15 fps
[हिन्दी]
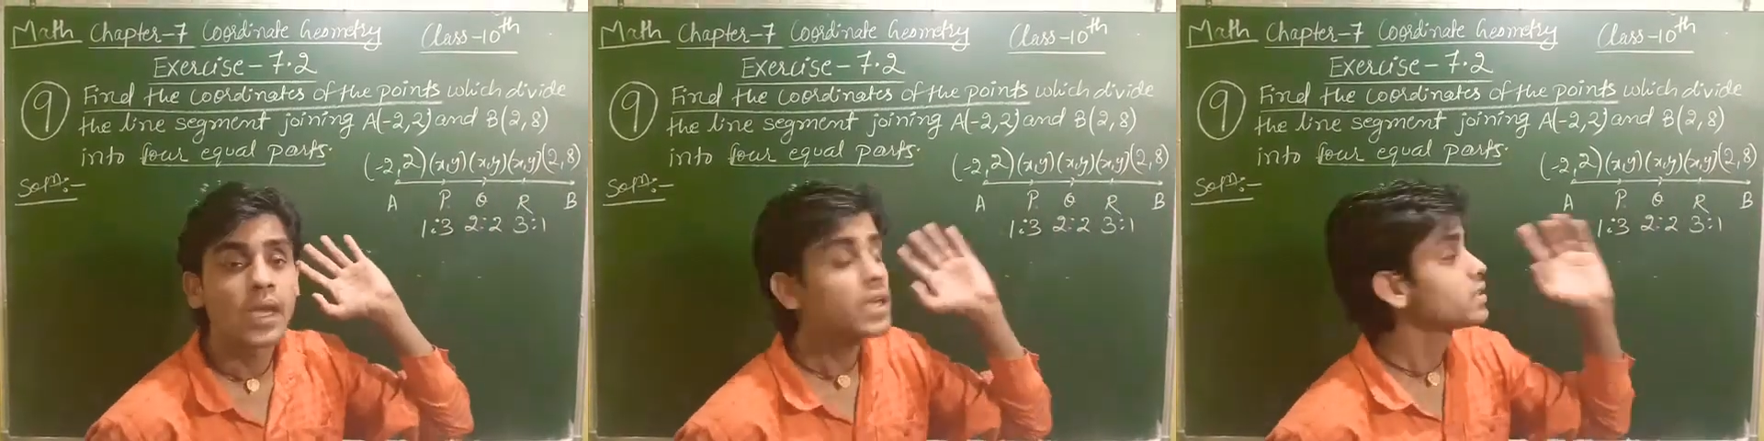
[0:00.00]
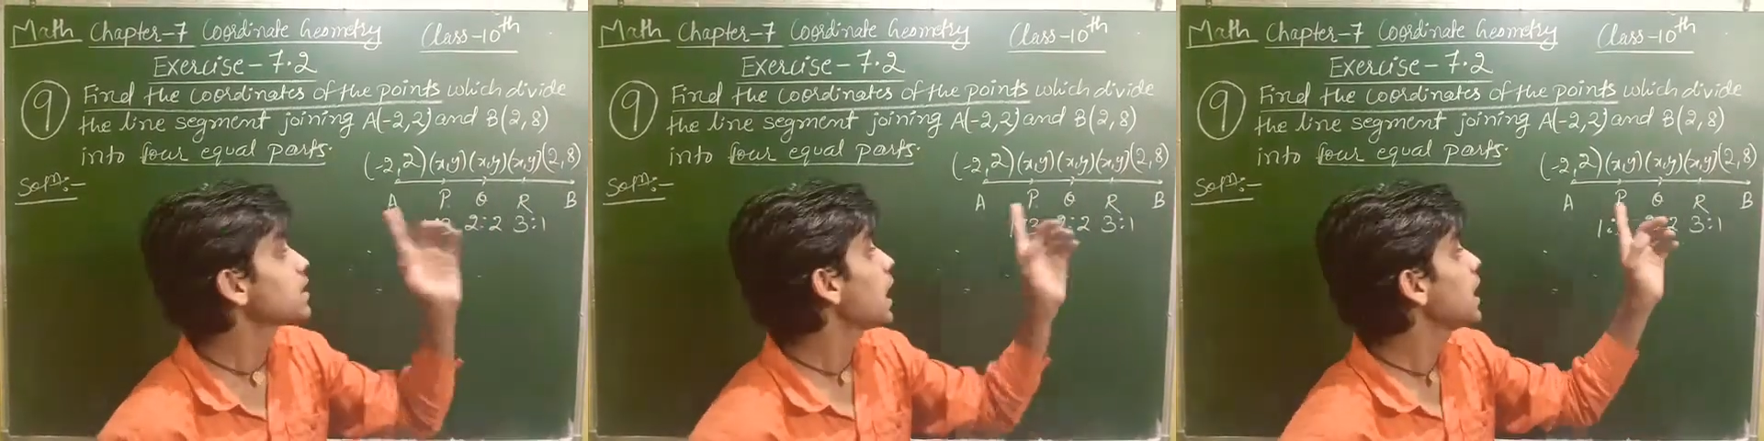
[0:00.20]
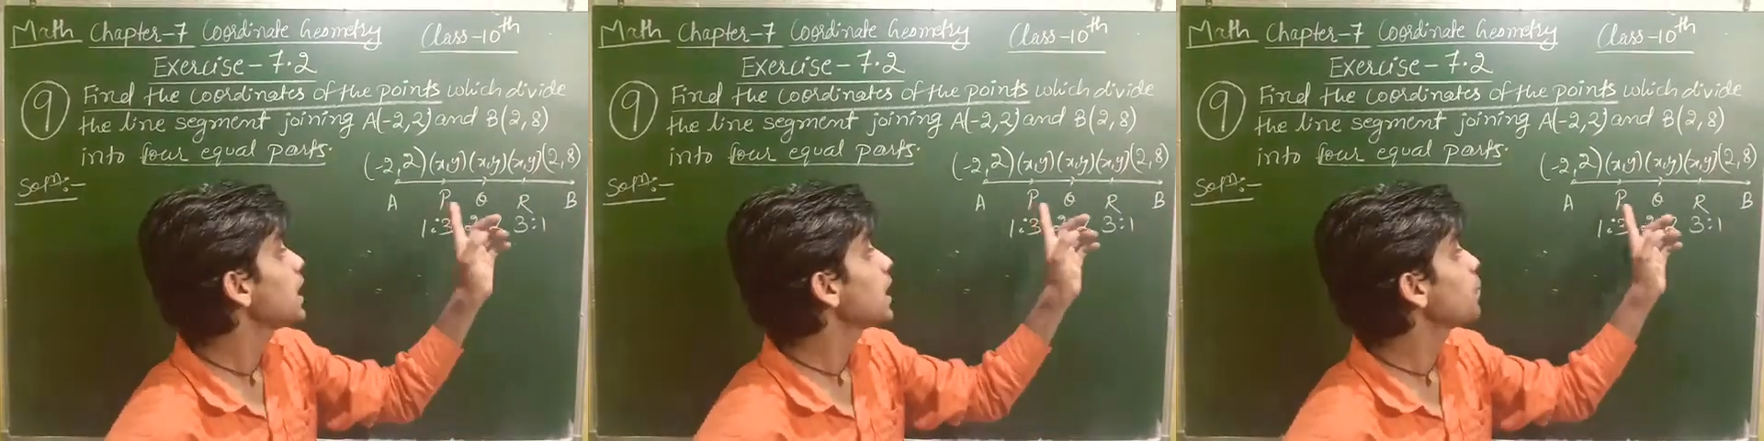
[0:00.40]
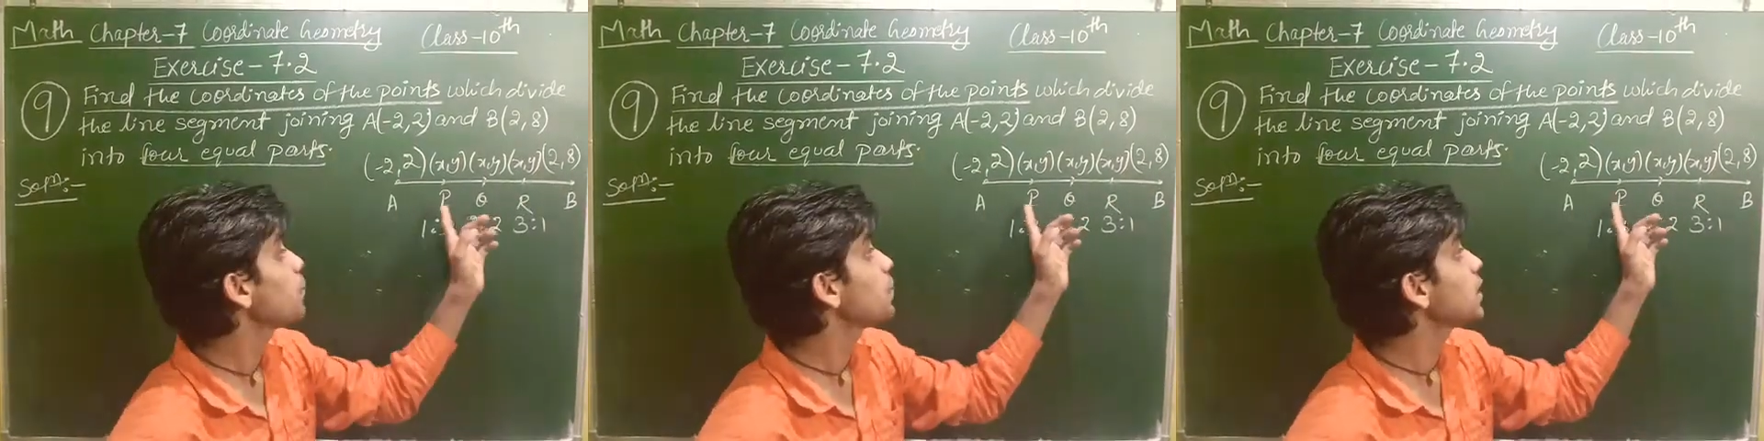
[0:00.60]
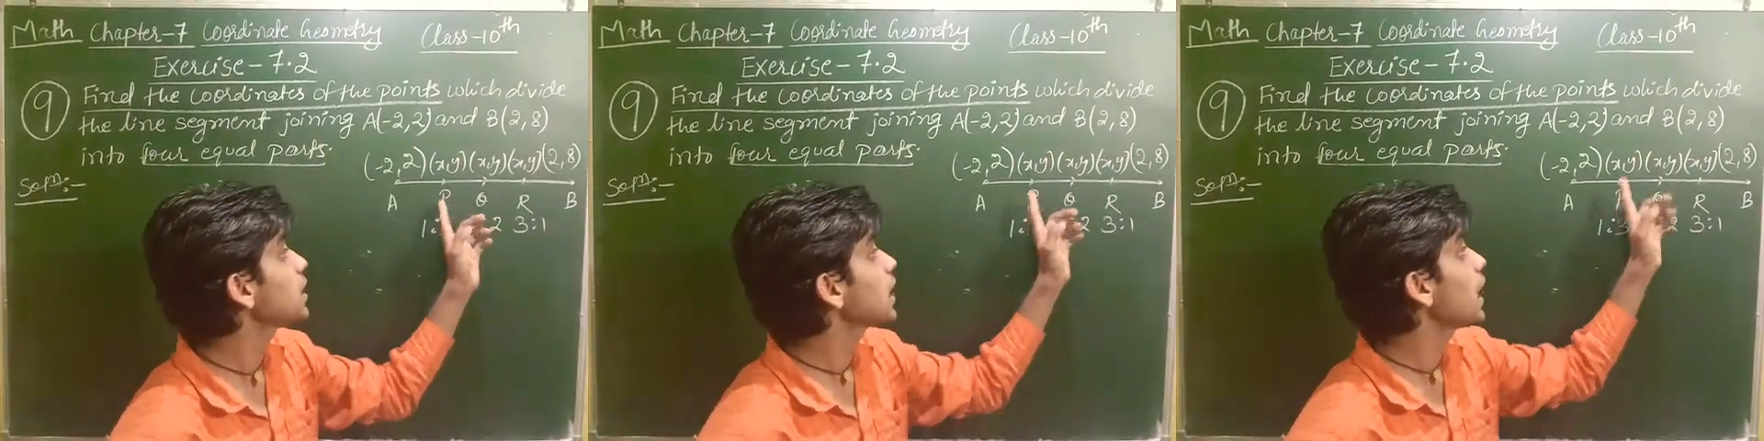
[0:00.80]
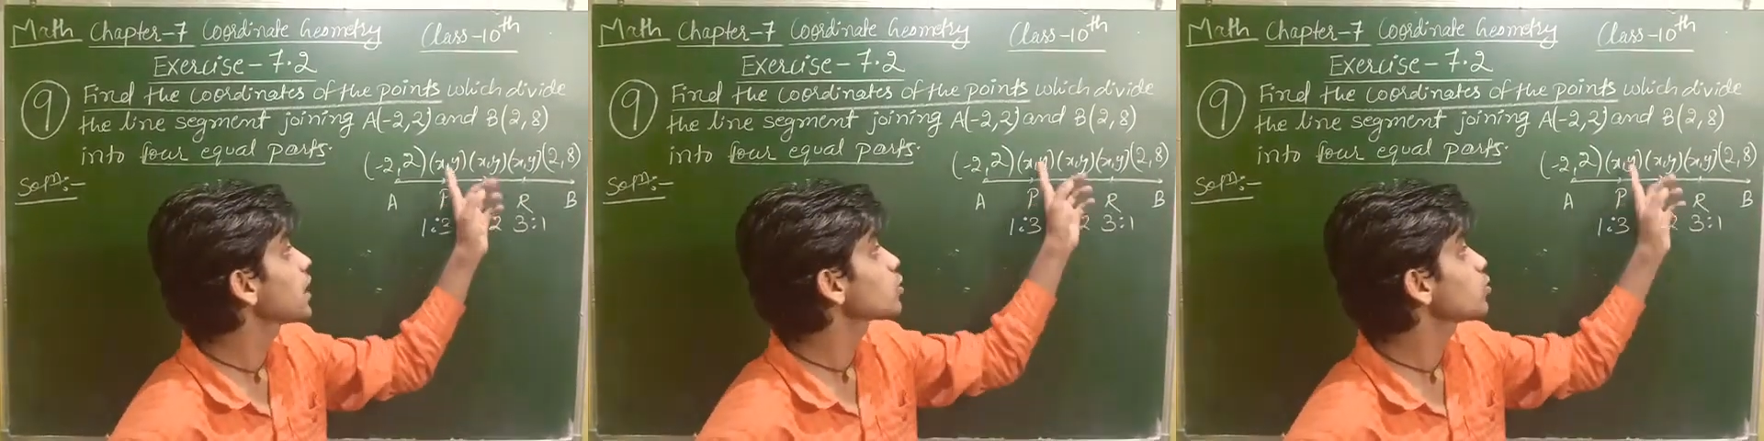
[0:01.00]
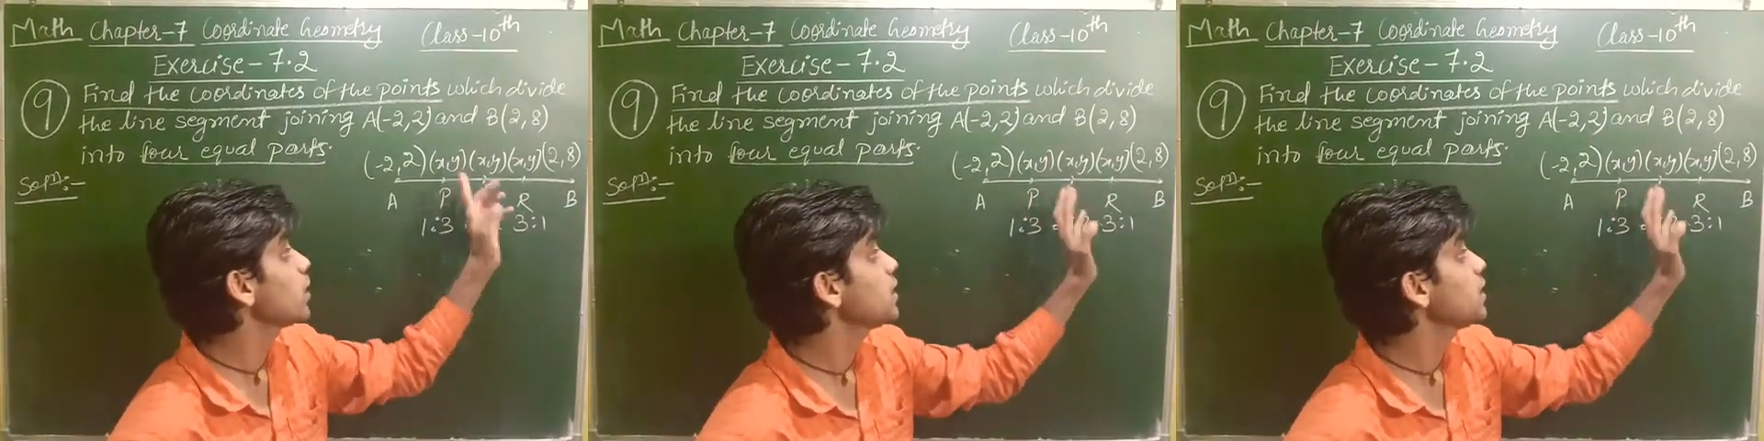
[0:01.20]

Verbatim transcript: चाहे आप पी का एक्स वाई